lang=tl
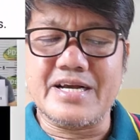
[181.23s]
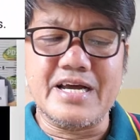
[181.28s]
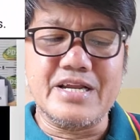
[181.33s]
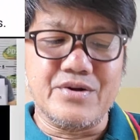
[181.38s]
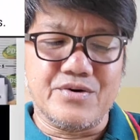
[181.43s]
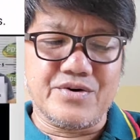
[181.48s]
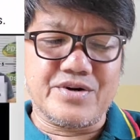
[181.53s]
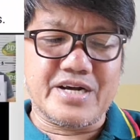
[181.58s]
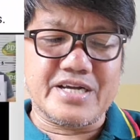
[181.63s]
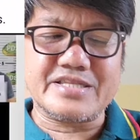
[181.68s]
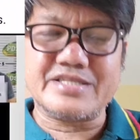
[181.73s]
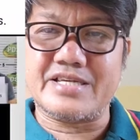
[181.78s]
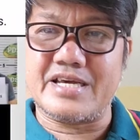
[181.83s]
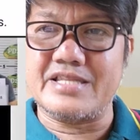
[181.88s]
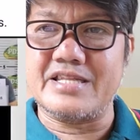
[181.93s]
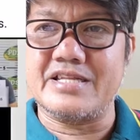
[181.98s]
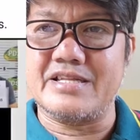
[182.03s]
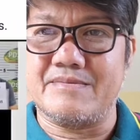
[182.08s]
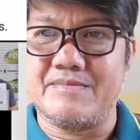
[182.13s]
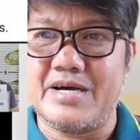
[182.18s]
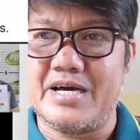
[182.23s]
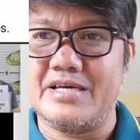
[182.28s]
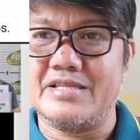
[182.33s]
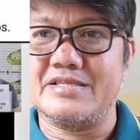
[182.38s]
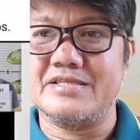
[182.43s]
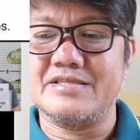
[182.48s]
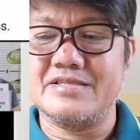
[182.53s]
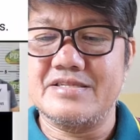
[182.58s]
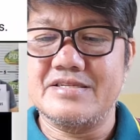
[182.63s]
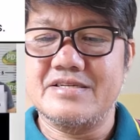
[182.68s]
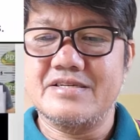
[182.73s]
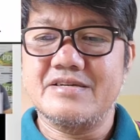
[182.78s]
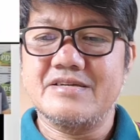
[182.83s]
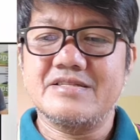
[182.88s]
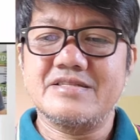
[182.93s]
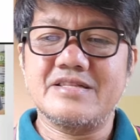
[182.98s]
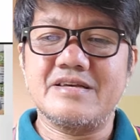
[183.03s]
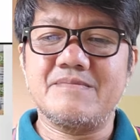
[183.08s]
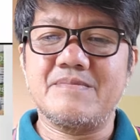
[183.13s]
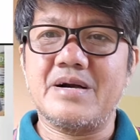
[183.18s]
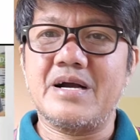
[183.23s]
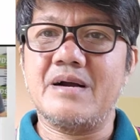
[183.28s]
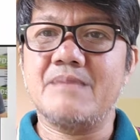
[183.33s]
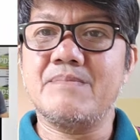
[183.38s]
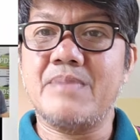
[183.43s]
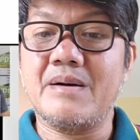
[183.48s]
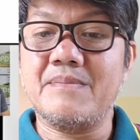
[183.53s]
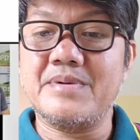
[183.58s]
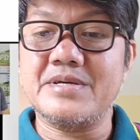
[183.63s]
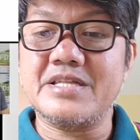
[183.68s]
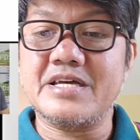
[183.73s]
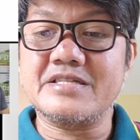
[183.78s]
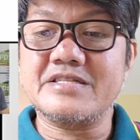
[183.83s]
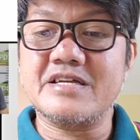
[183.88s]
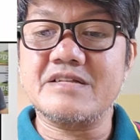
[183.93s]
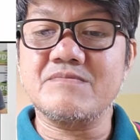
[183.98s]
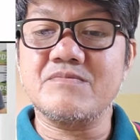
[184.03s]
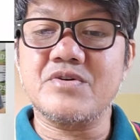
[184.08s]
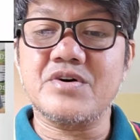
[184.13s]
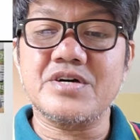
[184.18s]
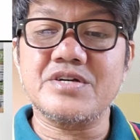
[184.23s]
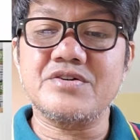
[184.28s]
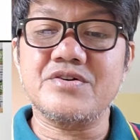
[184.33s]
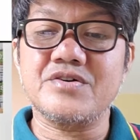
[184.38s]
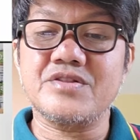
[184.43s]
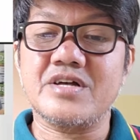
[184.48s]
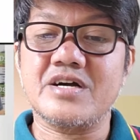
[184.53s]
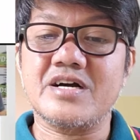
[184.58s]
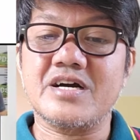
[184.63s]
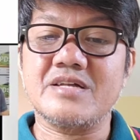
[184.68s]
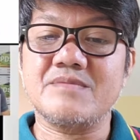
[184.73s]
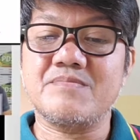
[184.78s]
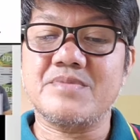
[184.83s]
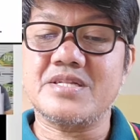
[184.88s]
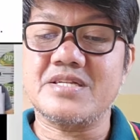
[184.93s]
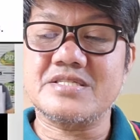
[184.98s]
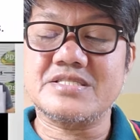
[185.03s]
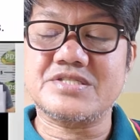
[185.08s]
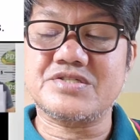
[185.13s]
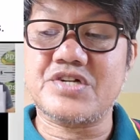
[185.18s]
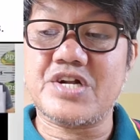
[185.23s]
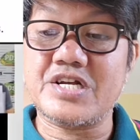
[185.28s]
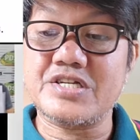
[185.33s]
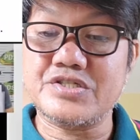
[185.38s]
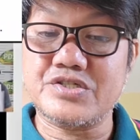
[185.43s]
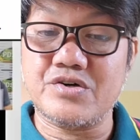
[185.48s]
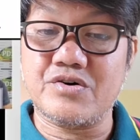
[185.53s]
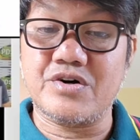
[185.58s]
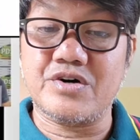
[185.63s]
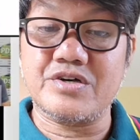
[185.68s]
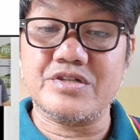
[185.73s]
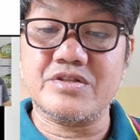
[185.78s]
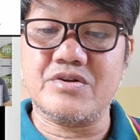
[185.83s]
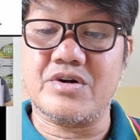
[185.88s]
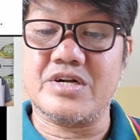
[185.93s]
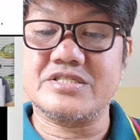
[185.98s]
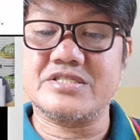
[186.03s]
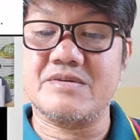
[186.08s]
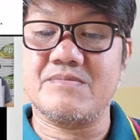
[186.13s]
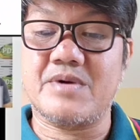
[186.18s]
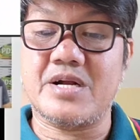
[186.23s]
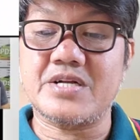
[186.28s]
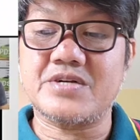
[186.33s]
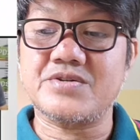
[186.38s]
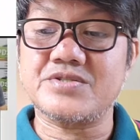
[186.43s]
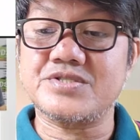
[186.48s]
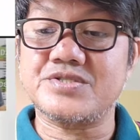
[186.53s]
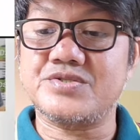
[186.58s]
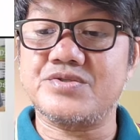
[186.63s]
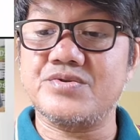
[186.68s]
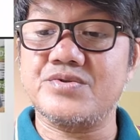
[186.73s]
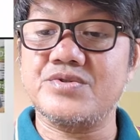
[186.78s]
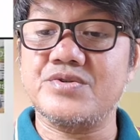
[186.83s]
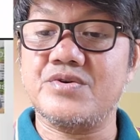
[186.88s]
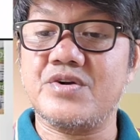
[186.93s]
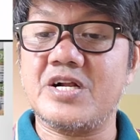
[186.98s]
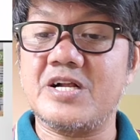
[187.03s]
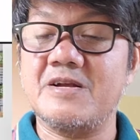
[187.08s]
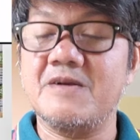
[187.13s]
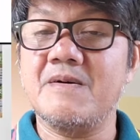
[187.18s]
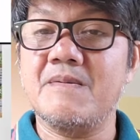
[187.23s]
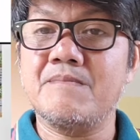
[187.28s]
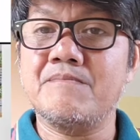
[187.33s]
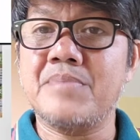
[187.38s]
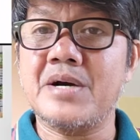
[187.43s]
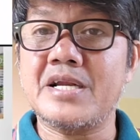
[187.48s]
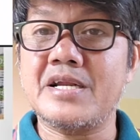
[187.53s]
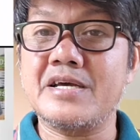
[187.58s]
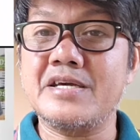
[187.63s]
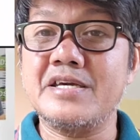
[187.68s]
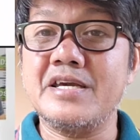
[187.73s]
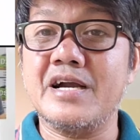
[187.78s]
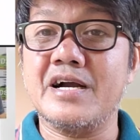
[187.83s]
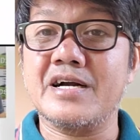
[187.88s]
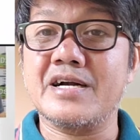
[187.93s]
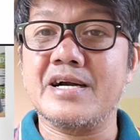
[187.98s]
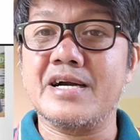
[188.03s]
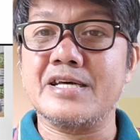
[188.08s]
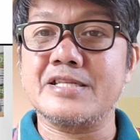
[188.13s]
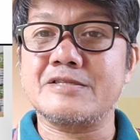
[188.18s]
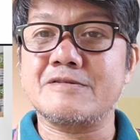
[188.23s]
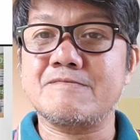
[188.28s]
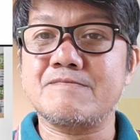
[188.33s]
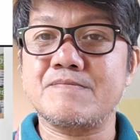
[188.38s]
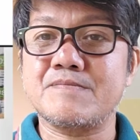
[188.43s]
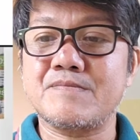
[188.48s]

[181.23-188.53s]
Naghalungkat ka na naman. ba? Diba? Babanatan mo ngayon ang administrasyon or si Marcos Jr. para iangat.